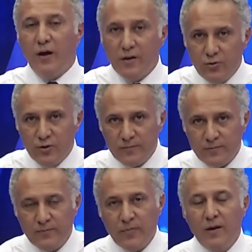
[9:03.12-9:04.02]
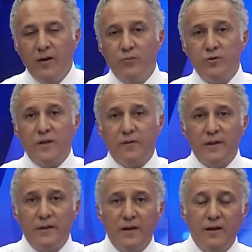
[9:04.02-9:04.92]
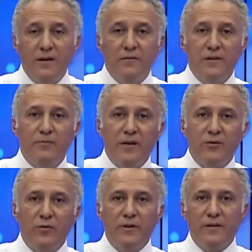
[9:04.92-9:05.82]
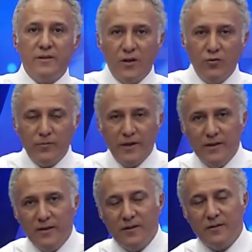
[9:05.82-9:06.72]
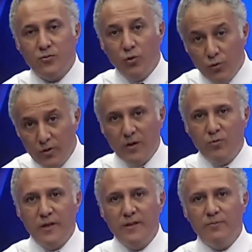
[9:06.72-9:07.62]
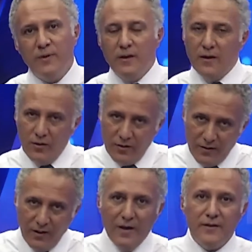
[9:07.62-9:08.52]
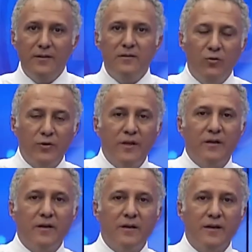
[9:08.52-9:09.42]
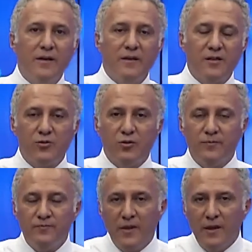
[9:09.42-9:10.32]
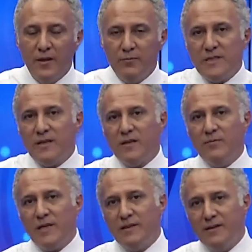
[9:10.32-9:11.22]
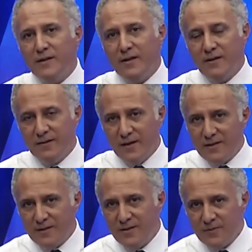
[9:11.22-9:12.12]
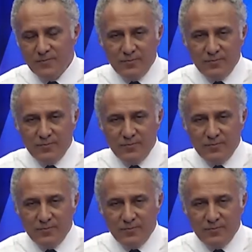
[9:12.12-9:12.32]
alıyor. Bu tarafta da firmanın gönderdiği savunmayı doğru kabul edip aynen oraya karara yazıyor. Biz hakem heyetlerine ya siz